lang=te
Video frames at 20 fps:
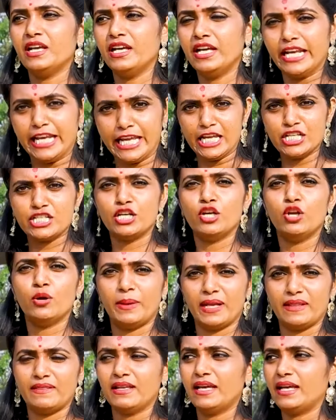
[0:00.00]
ఈ రీజన్లో
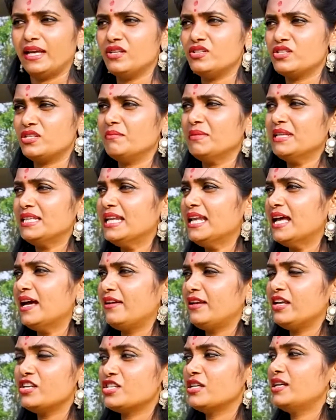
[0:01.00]
ప్రత్యేకించి మిథిలా
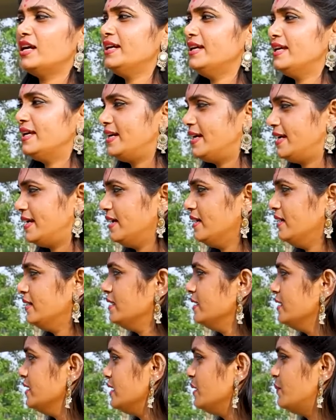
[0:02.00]
రీజన్ అంటారట
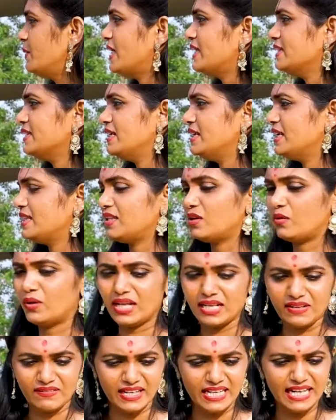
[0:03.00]
ఈ ప్రాంతాన్ని అంతా
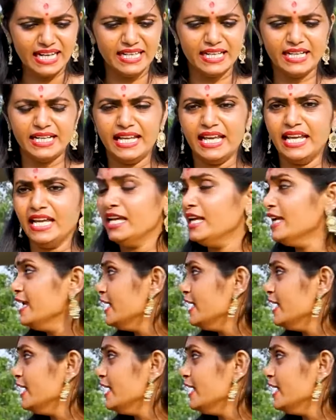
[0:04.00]
కూడా ఇవన్నీ ఏంటంటే